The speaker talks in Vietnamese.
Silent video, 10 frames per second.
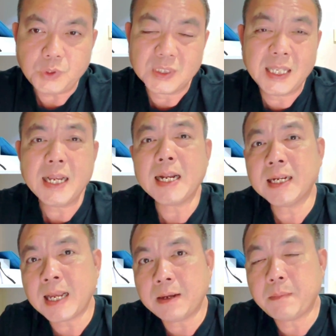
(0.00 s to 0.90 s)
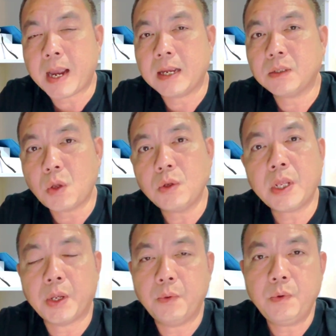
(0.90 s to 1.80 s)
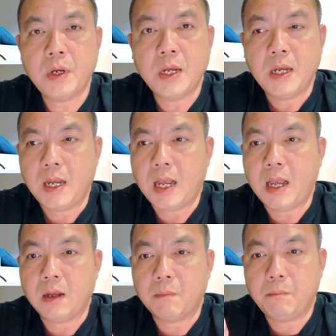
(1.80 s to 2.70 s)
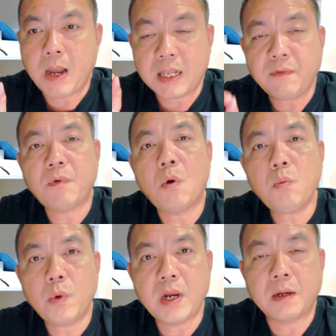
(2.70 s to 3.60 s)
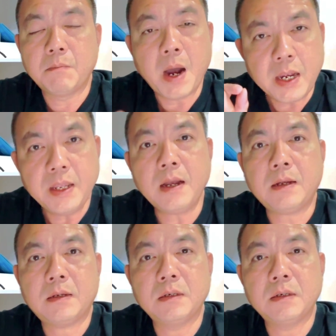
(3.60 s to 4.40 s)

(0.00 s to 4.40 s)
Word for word: tiếng Anh căn bản tối thiểu mà chính phủ Úc quy định mới nhất,